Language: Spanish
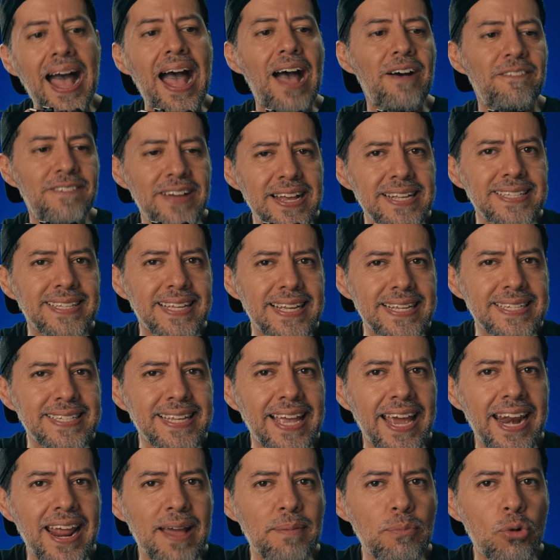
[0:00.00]
A veces
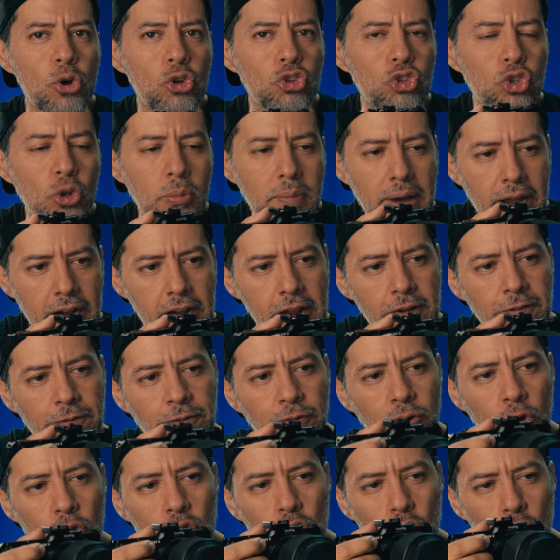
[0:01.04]
queremos tomarle
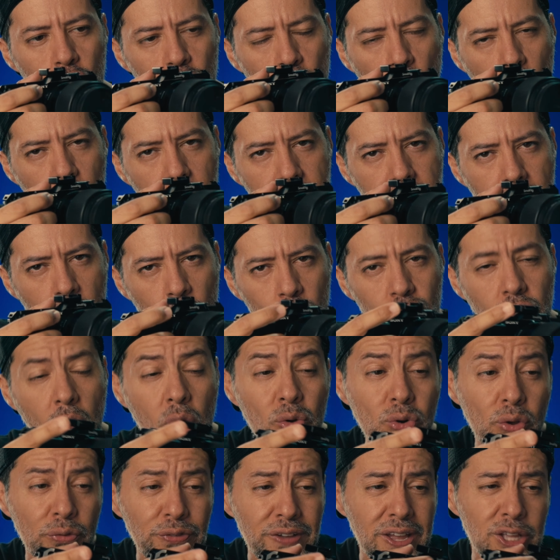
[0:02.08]
fotos o videos a
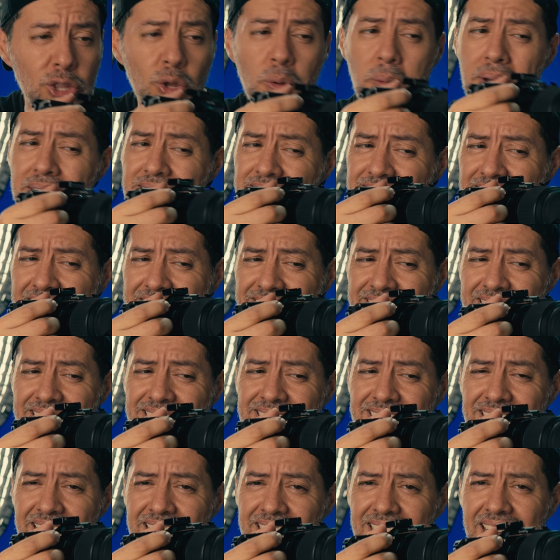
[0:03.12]
un objeto bastante
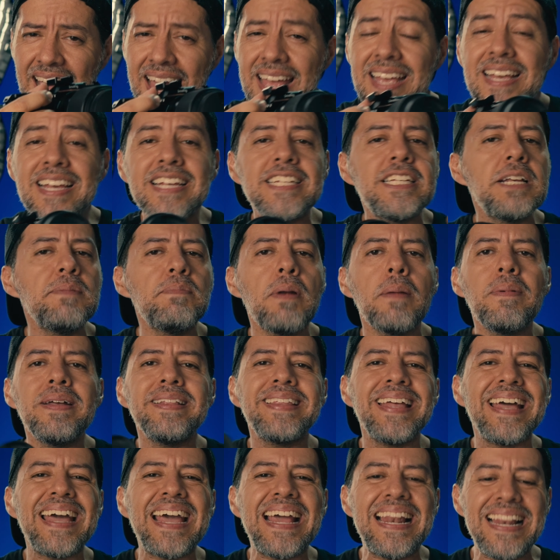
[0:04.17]
cerca y
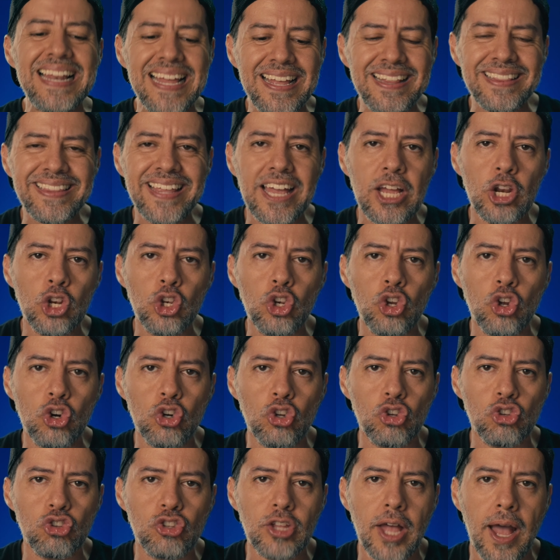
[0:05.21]
simplemente el lente no
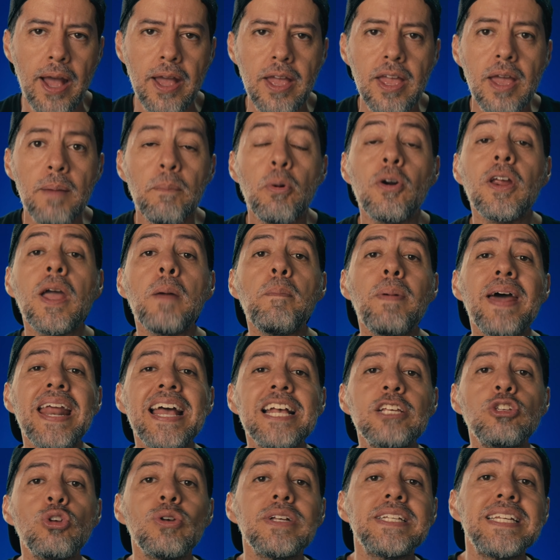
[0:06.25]
nos da, porque
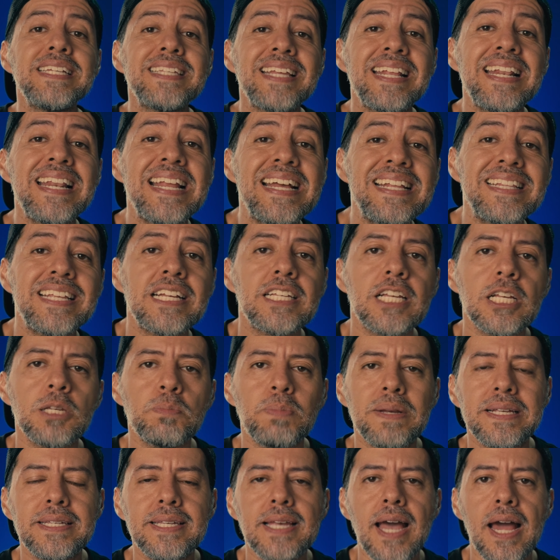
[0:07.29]
para eso existen lentes
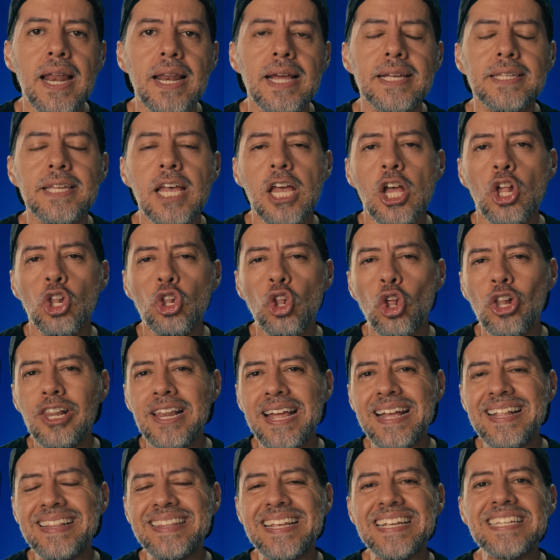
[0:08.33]
especiales, los
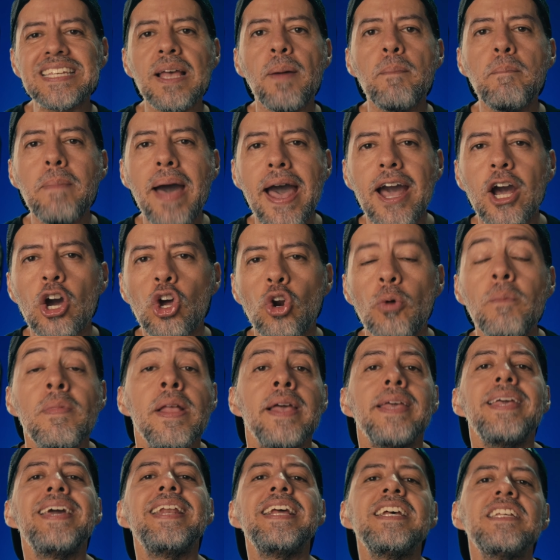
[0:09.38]
lentes macro.
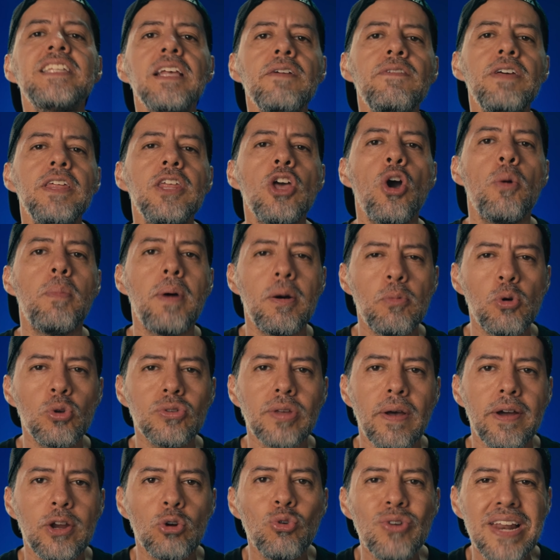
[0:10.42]
Y en este video
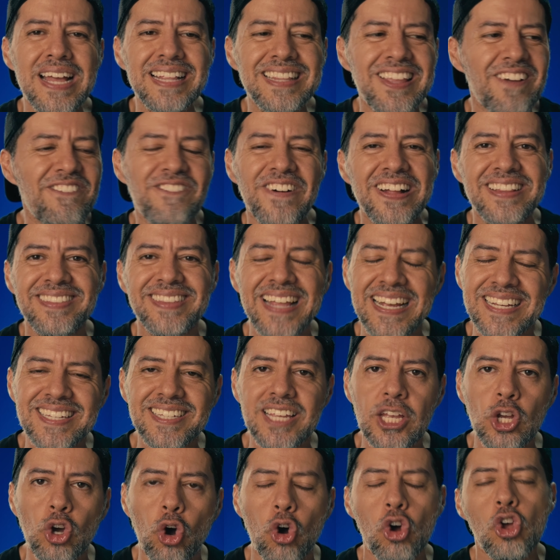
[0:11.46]
vamos a ver un lente
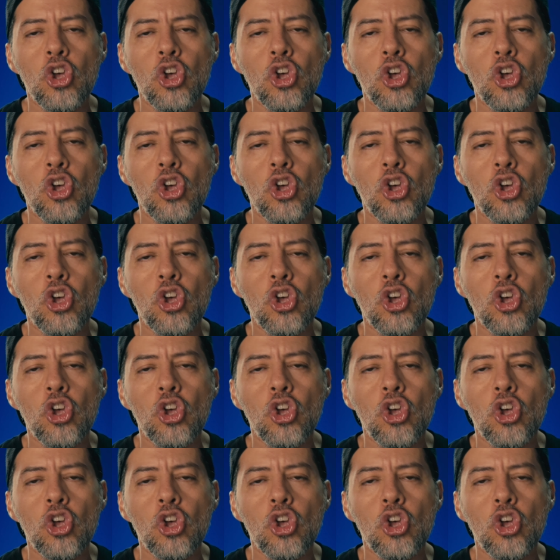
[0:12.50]
fantástico,